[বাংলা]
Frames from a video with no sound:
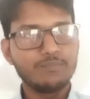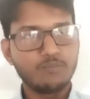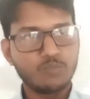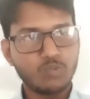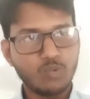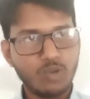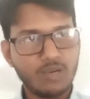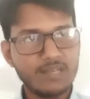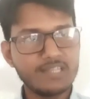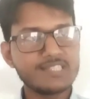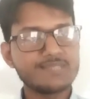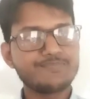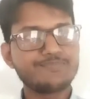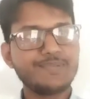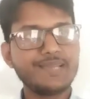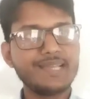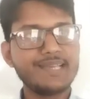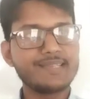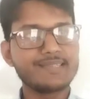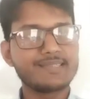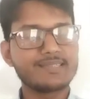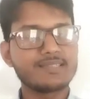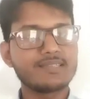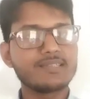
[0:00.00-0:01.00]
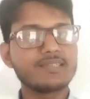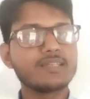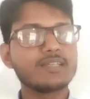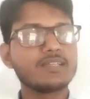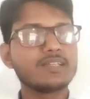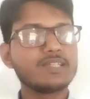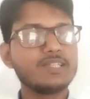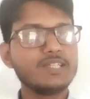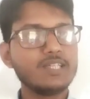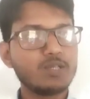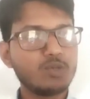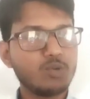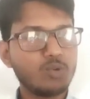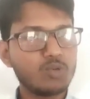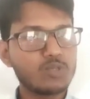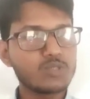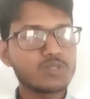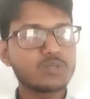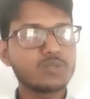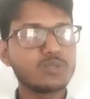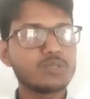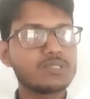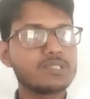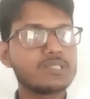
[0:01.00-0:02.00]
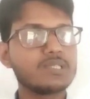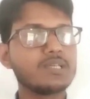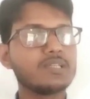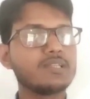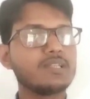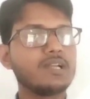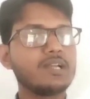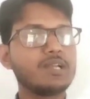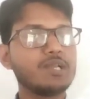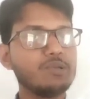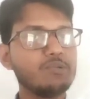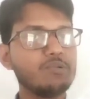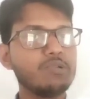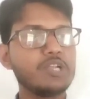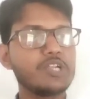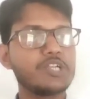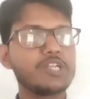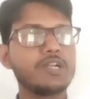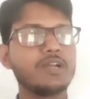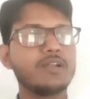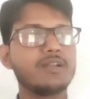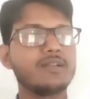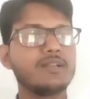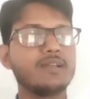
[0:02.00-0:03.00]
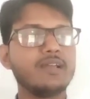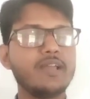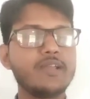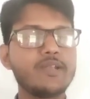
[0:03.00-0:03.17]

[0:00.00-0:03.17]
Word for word: কলেজ প্লেস কি কোর্স করছে তার ডিউরেশন